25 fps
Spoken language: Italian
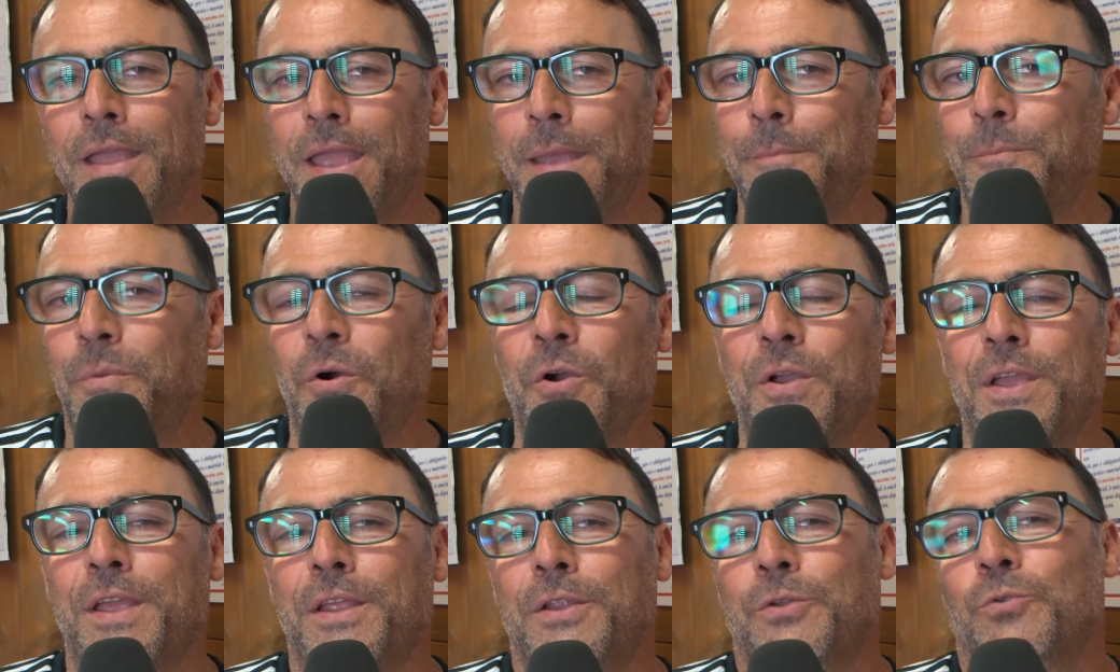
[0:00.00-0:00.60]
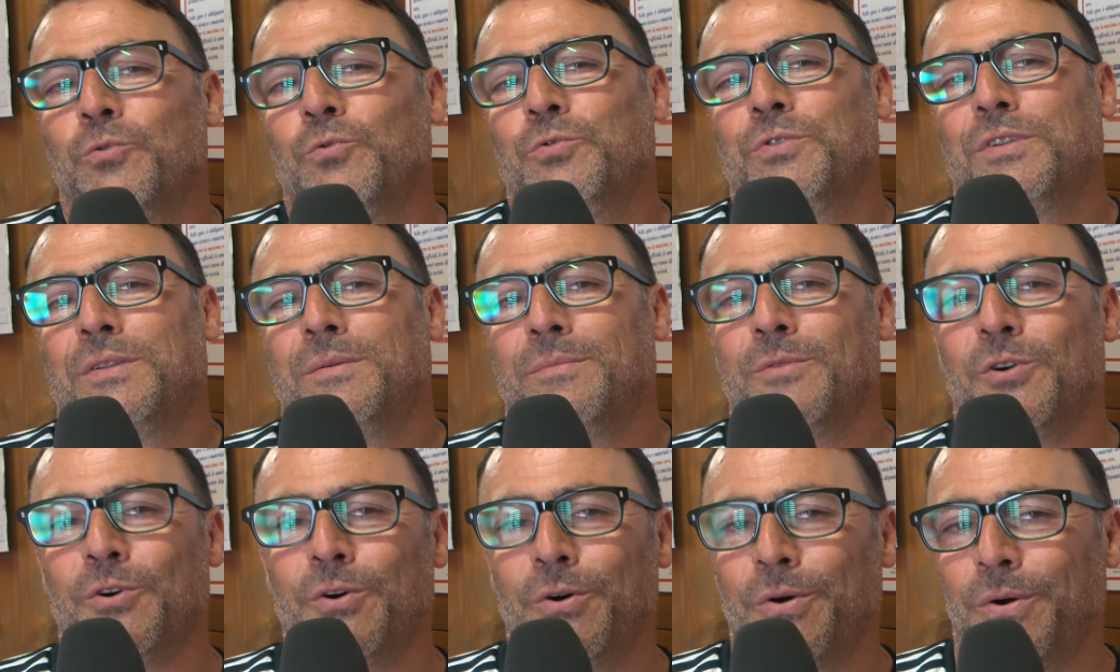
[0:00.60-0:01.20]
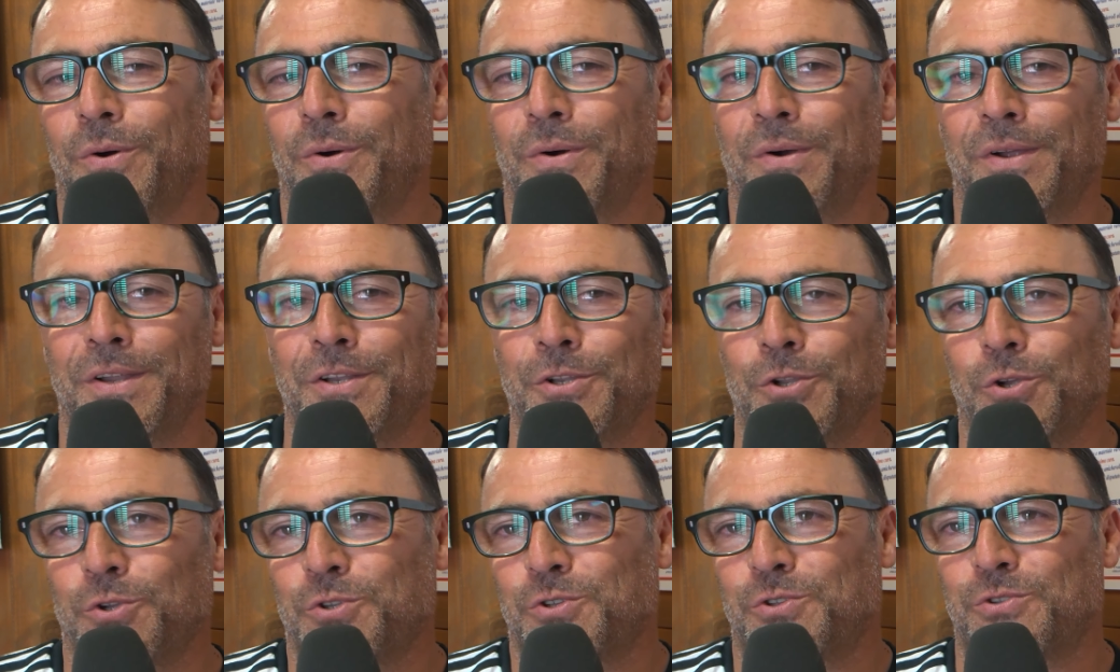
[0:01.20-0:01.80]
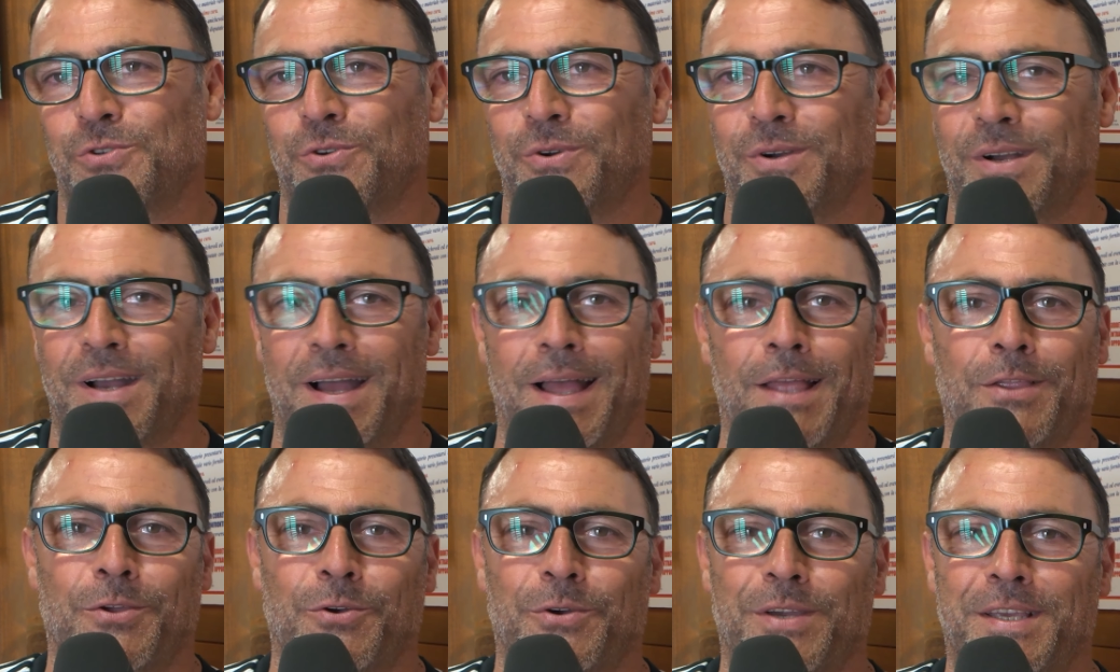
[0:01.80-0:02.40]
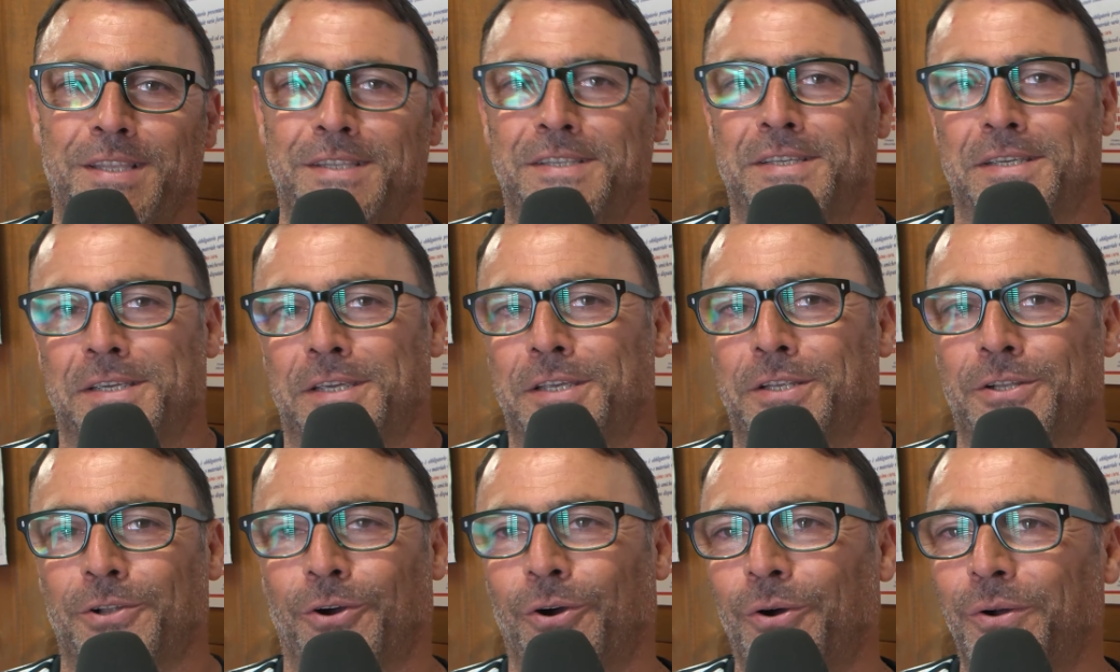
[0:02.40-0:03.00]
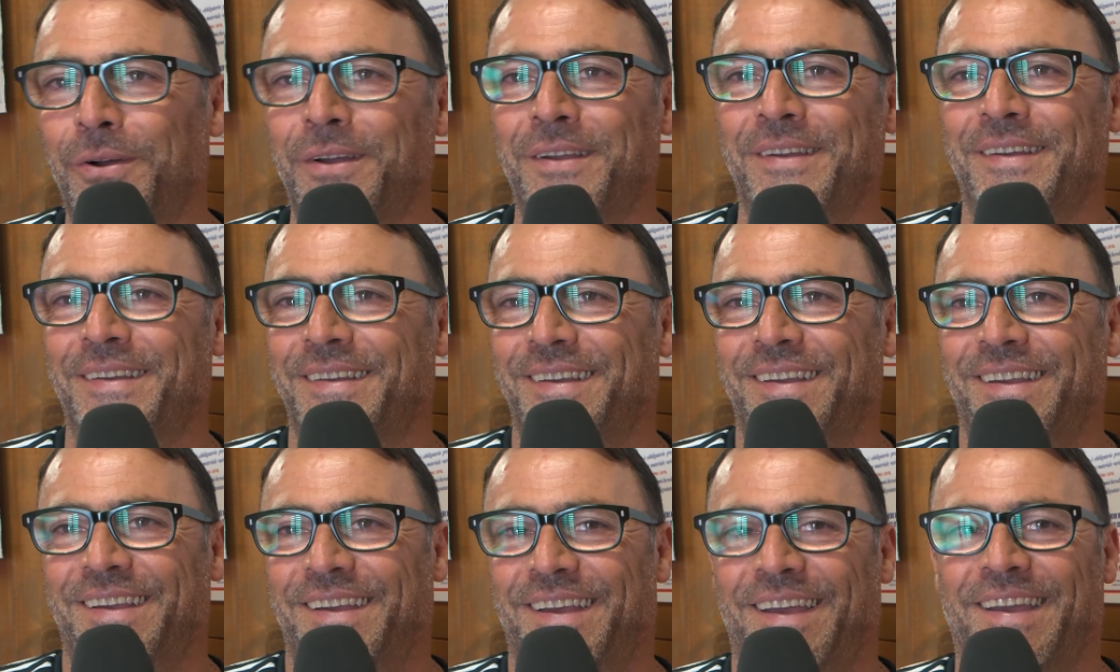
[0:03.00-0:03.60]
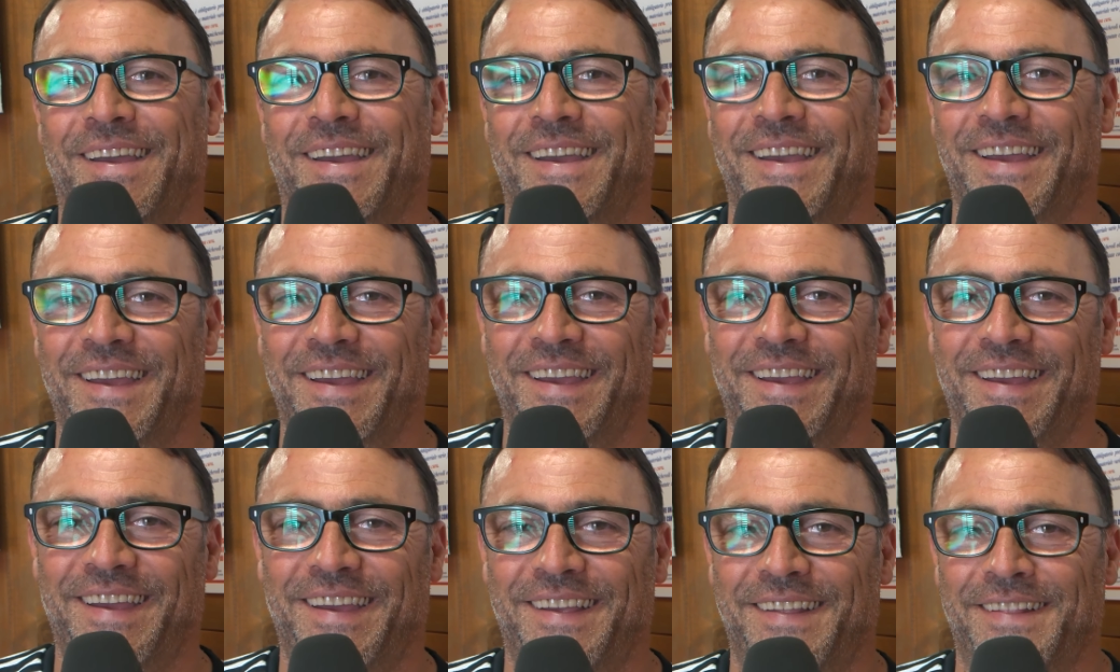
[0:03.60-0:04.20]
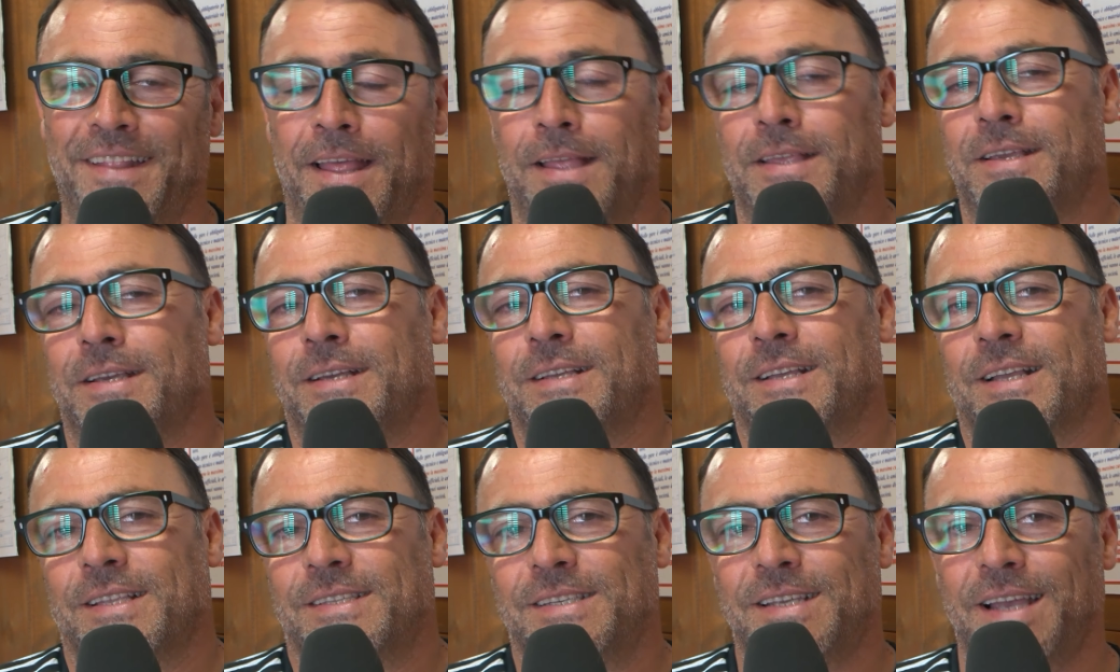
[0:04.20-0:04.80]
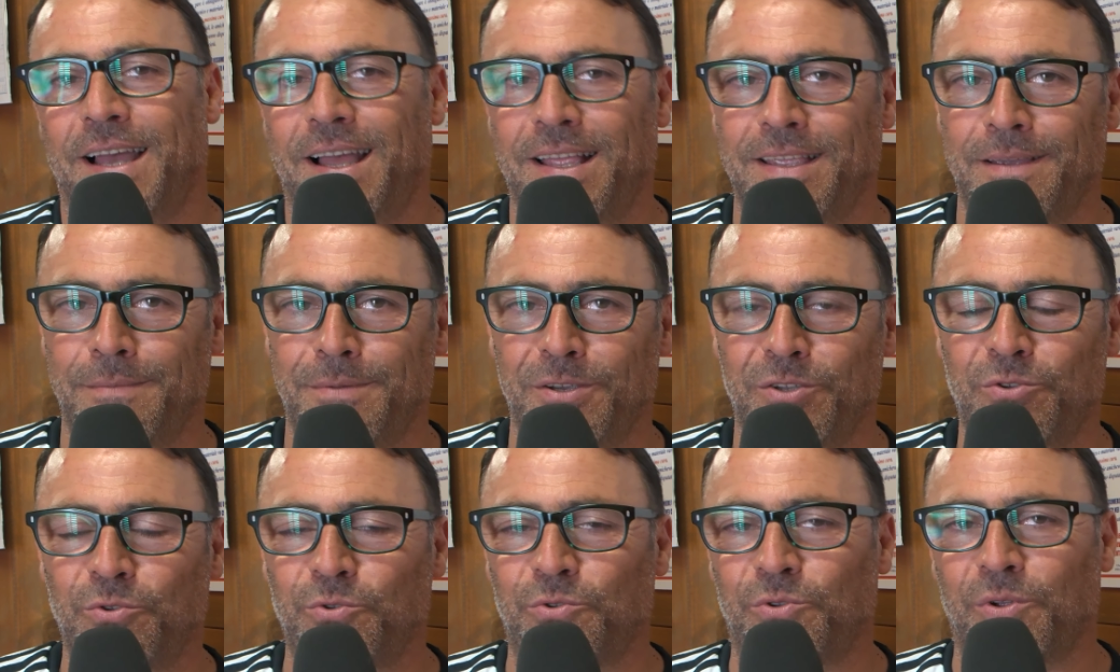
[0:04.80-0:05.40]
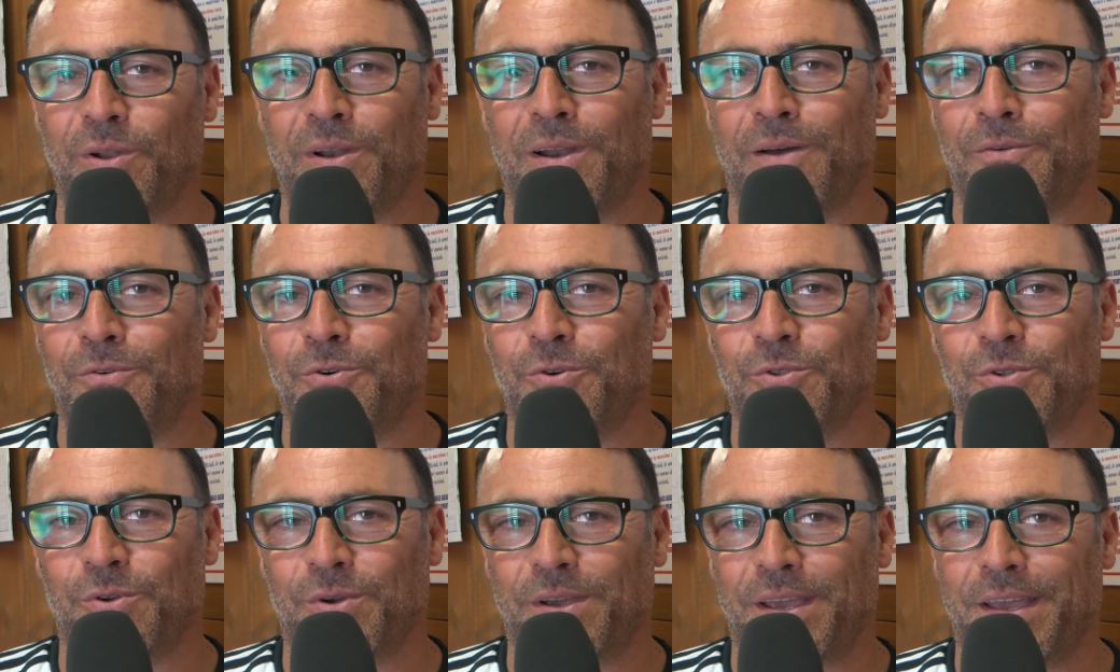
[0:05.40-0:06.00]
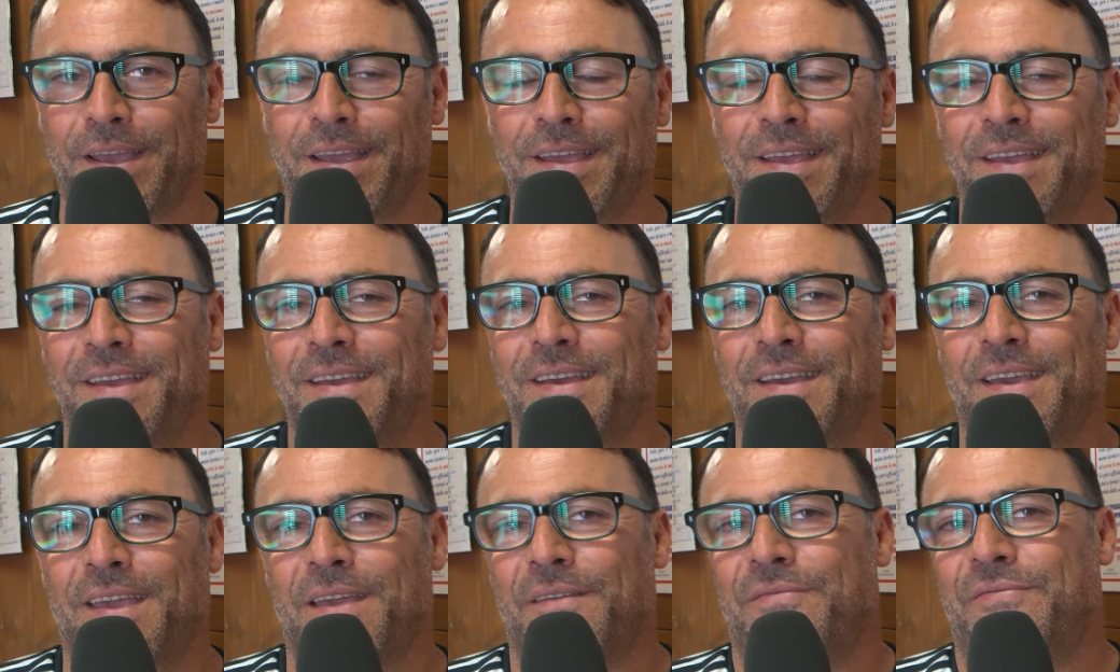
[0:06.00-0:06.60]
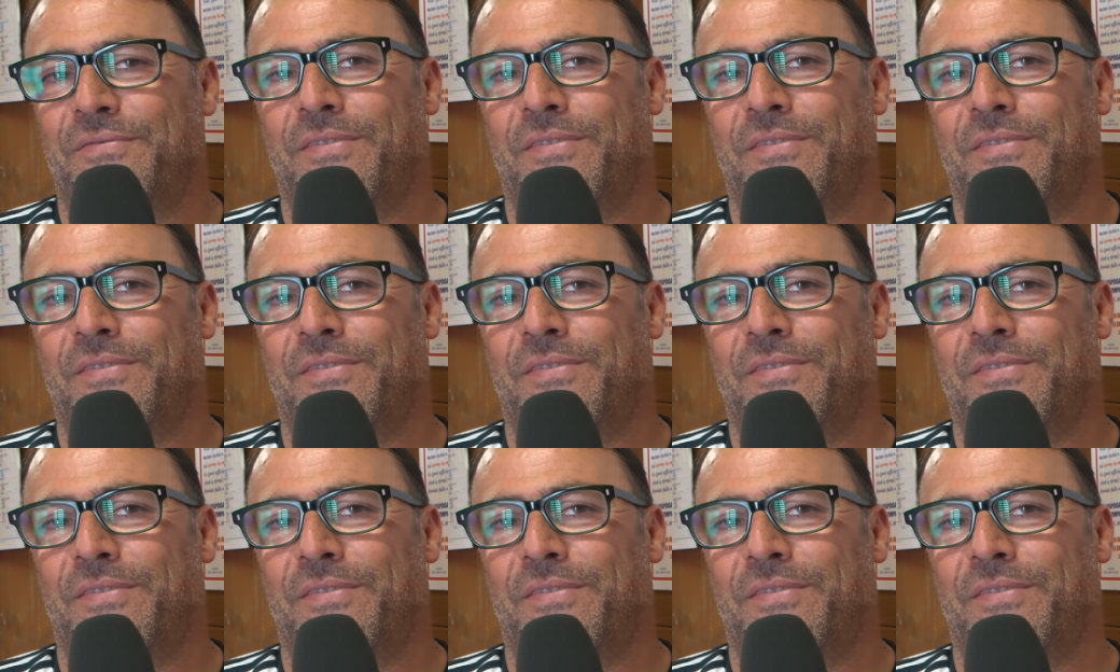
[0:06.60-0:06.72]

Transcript: E poi in ultimo il nostro caro Enzino, eh, da ringraziare per tutto il lavoro che, che